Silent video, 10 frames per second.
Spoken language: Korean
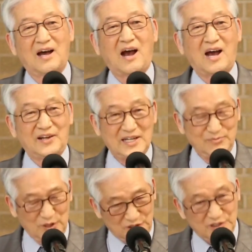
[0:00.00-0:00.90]

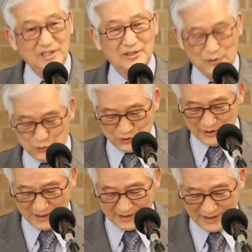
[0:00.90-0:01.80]
하나님이 지혜를
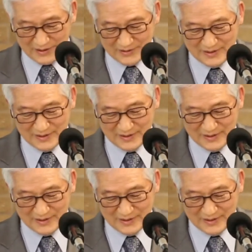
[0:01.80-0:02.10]
주셔야 돼요.